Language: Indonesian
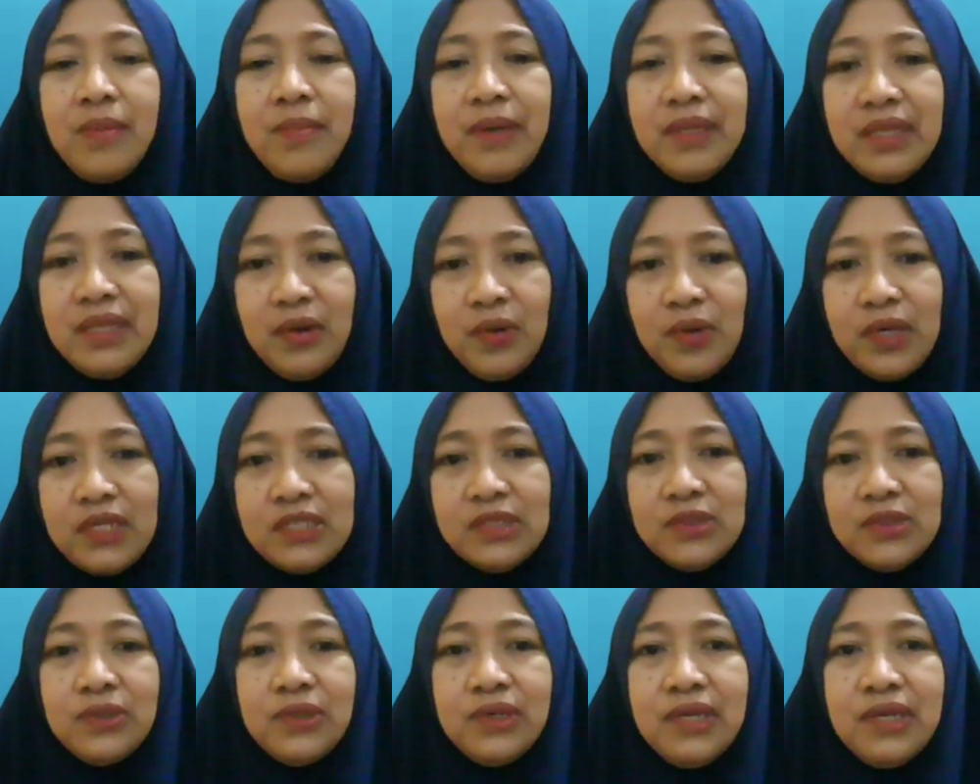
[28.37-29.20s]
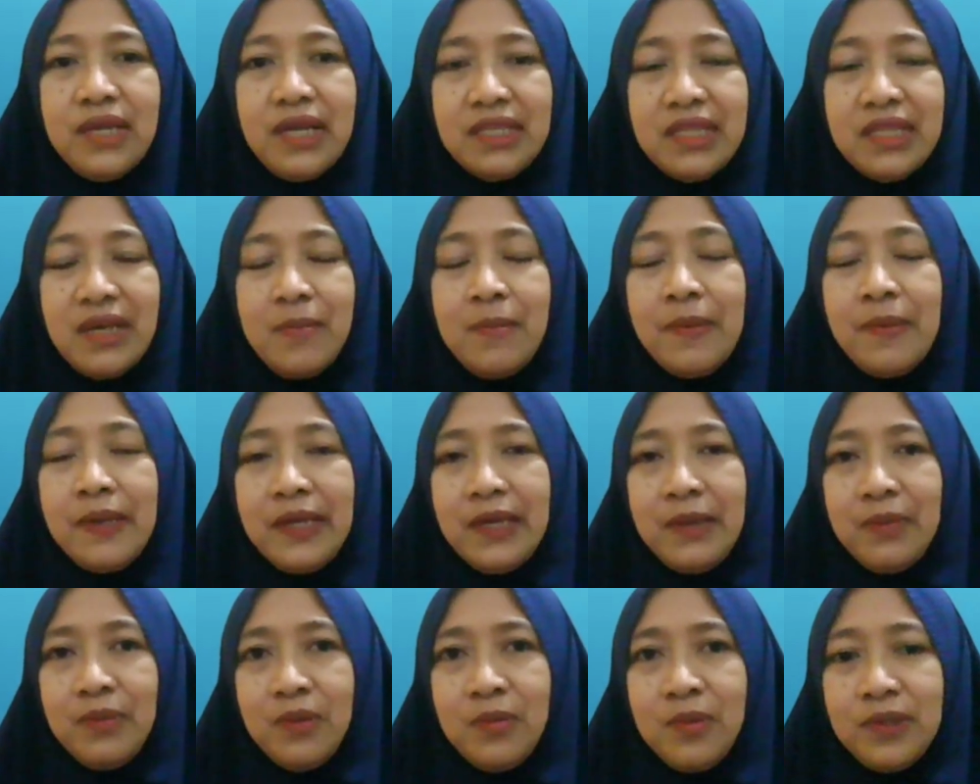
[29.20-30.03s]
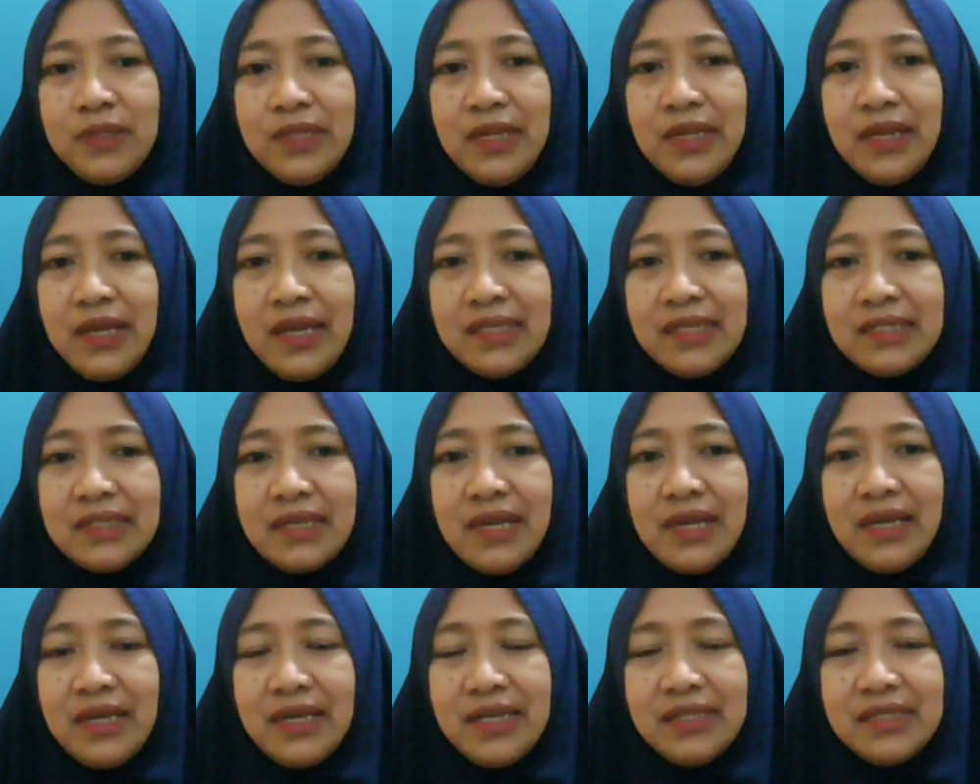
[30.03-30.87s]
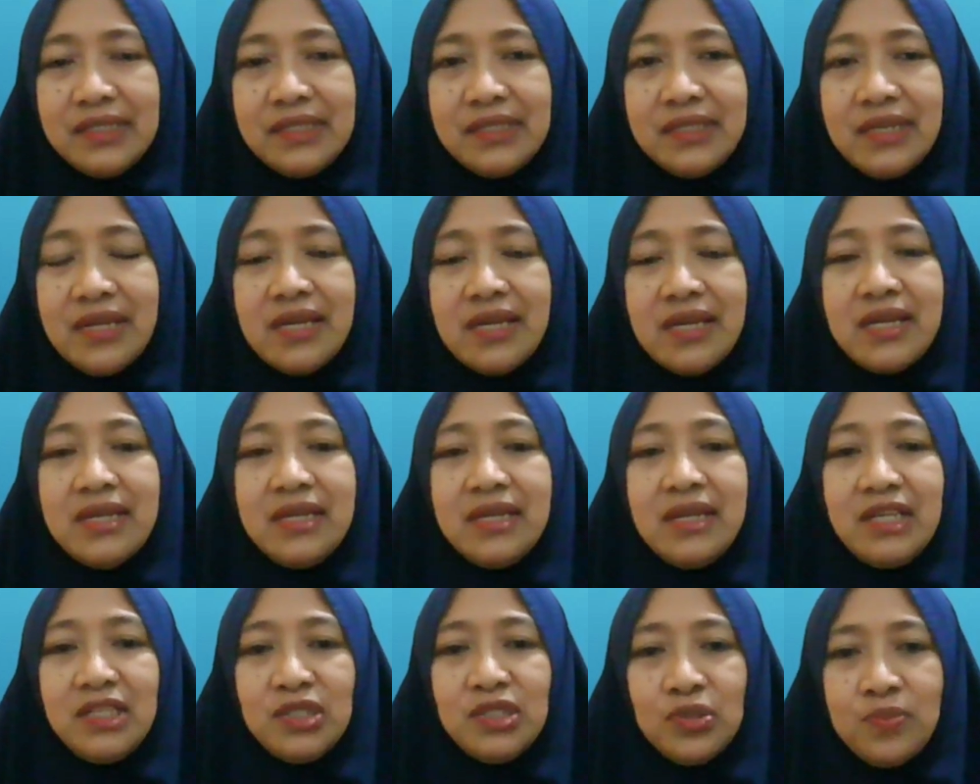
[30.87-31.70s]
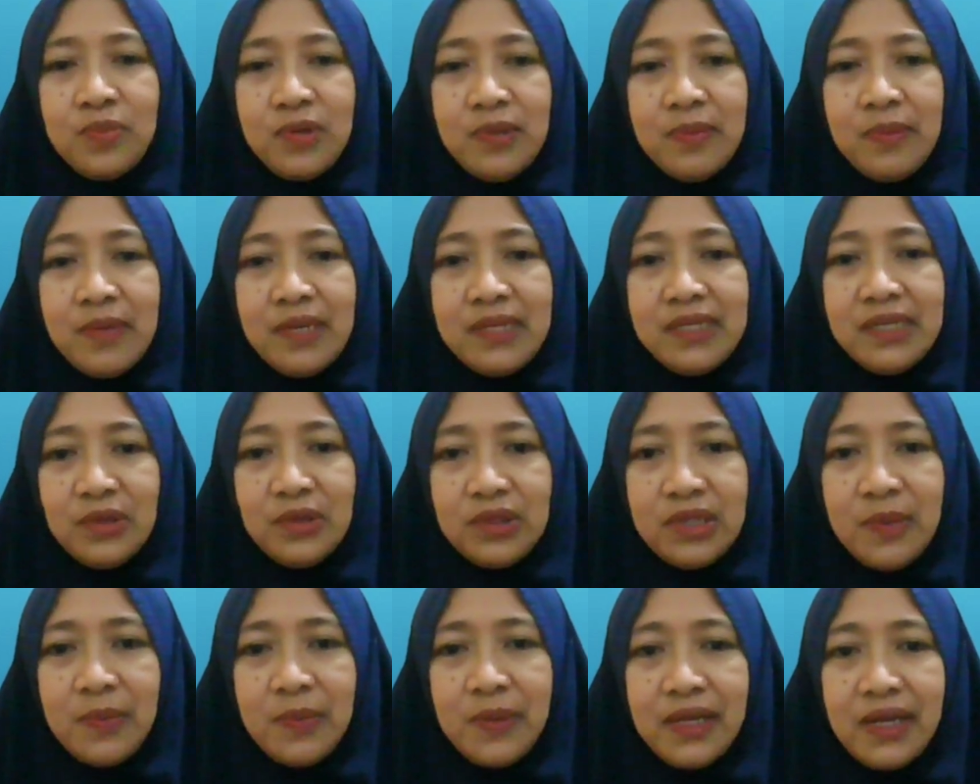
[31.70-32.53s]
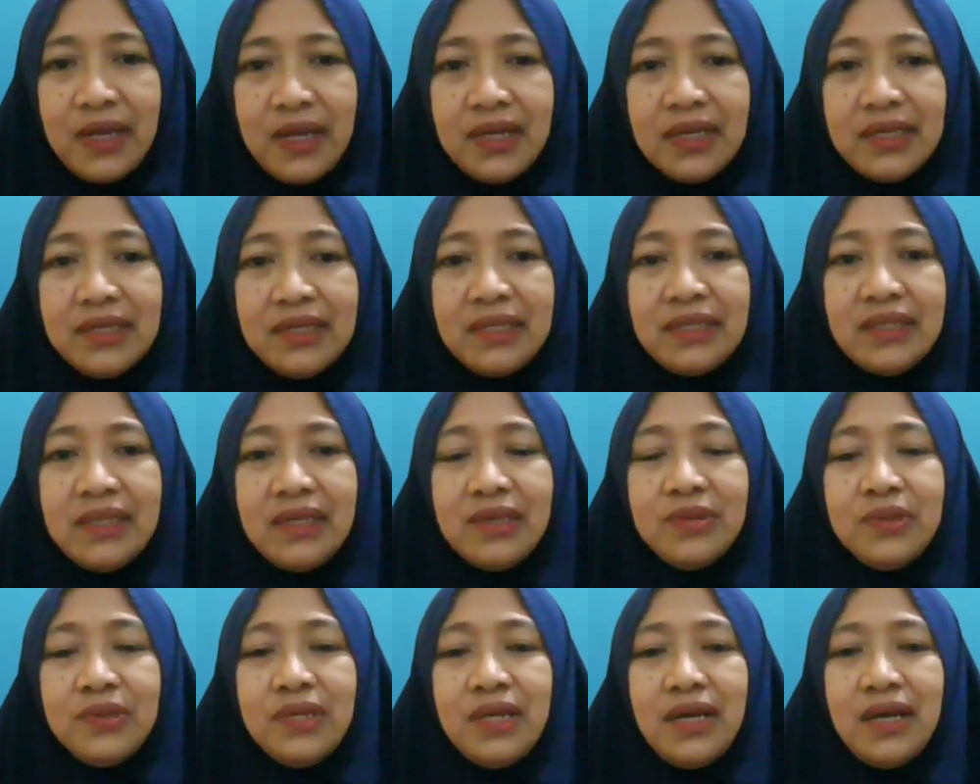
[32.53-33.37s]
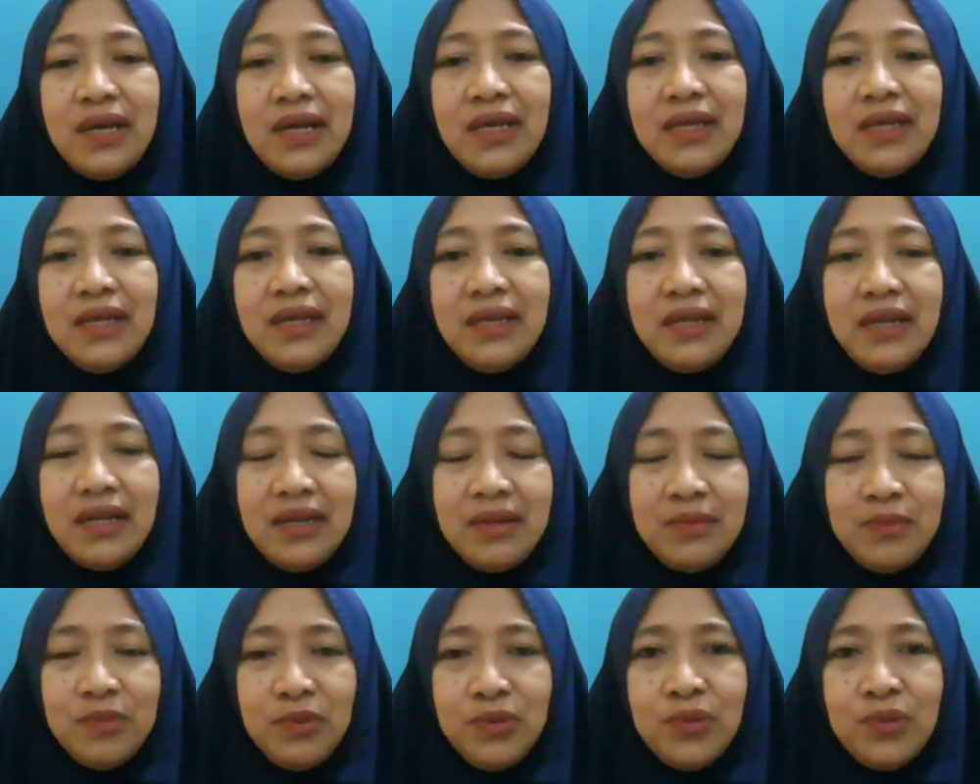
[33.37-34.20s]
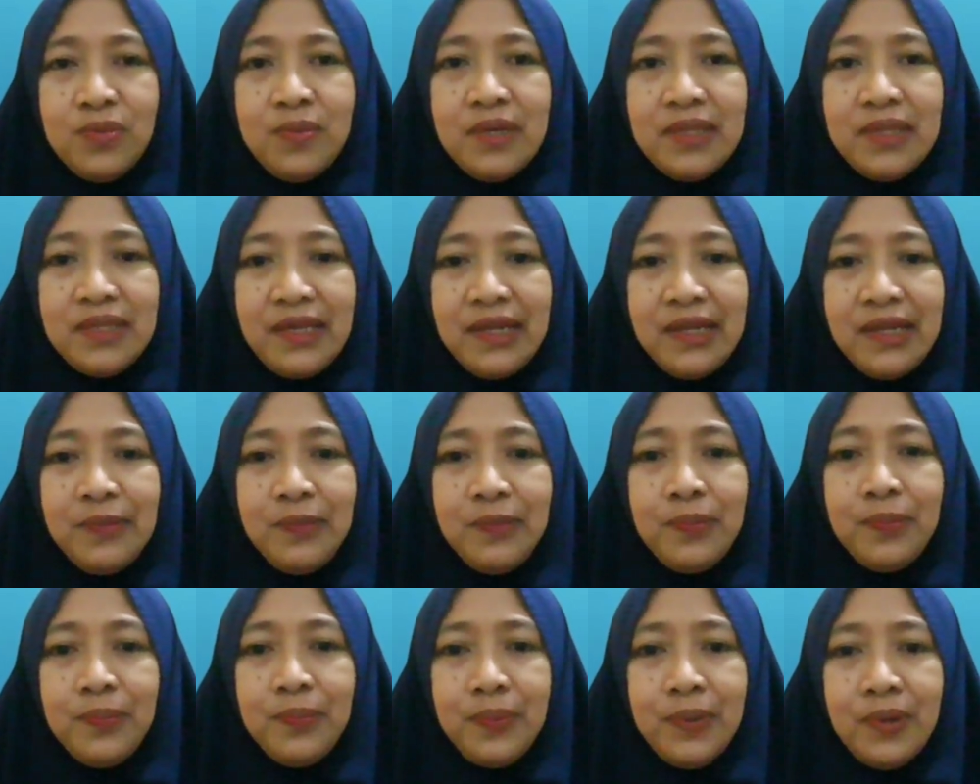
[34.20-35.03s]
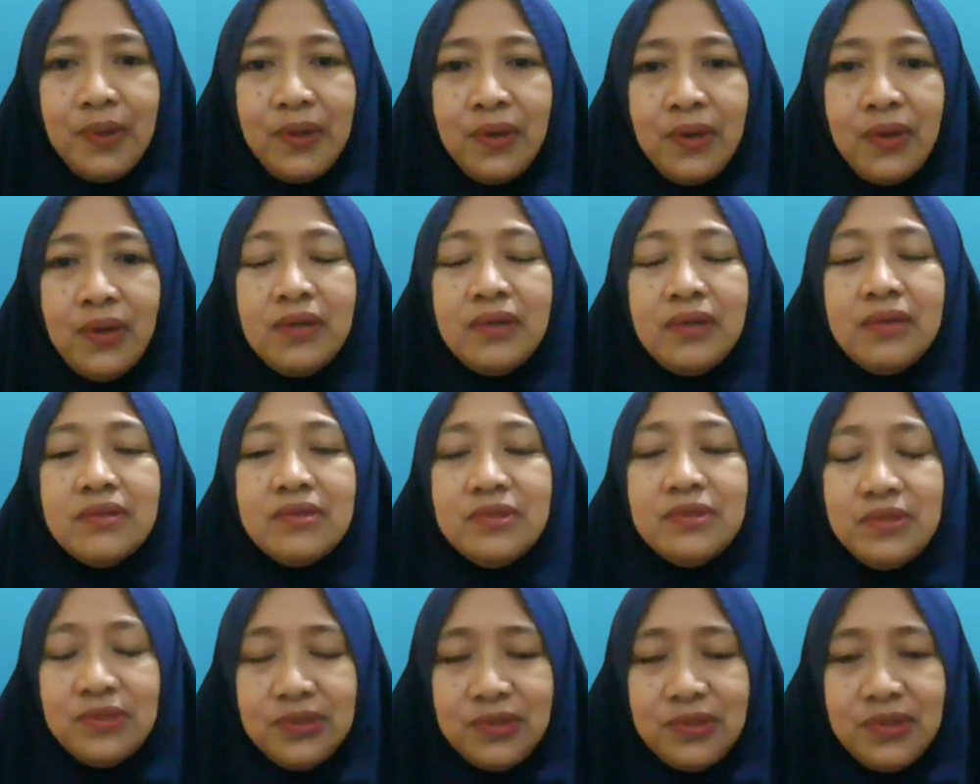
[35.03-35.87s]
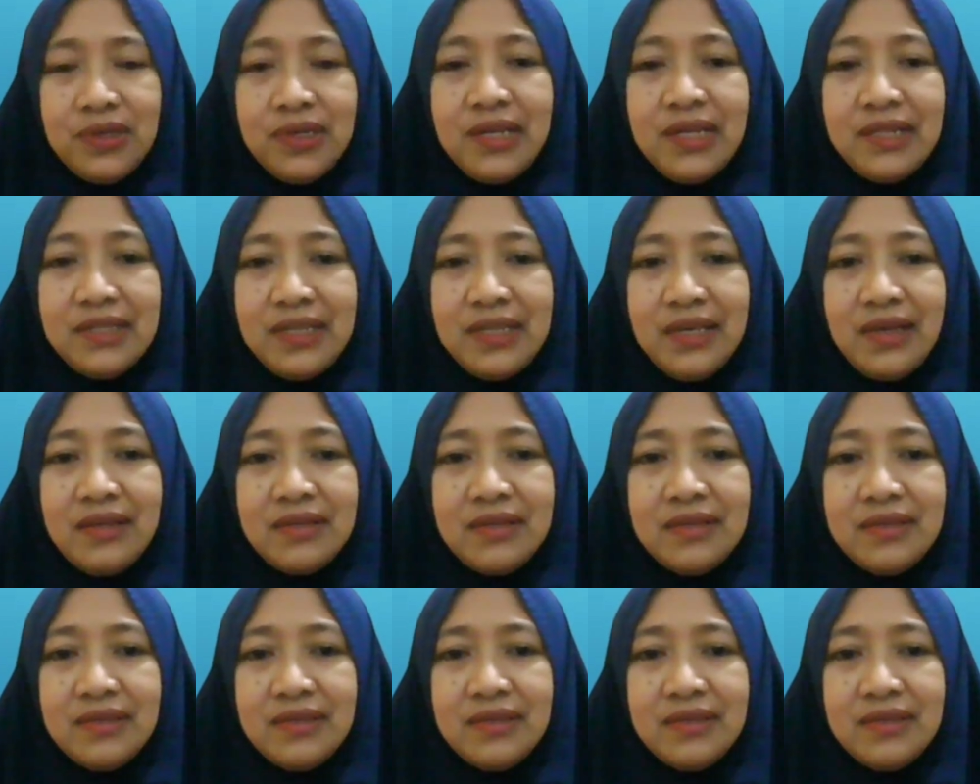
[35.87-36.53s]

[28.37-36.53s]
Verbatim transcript: Mata kuliah struktur data memiliki bobot 3 SKS dan sumber belajar utama yang akan kita gunakan adalah buku materi pokok struktur data.